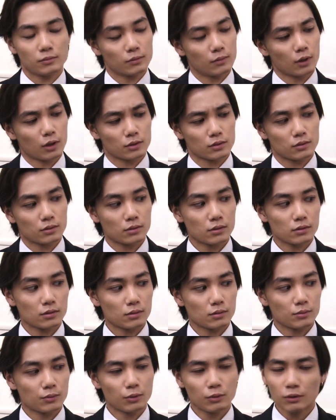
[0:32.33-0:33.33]
まあ
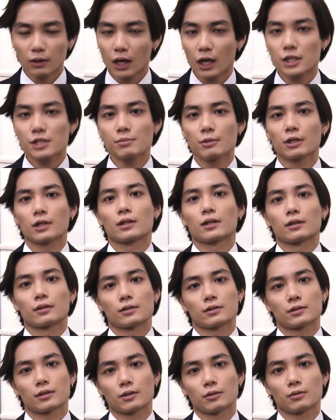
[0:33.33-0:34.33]
僕は初めてな
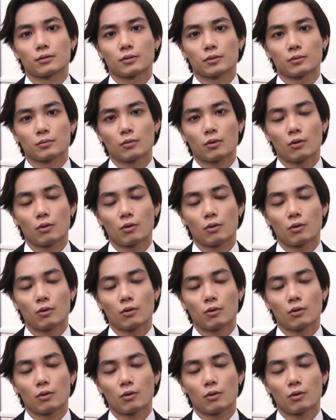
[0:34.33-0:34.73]
んですけど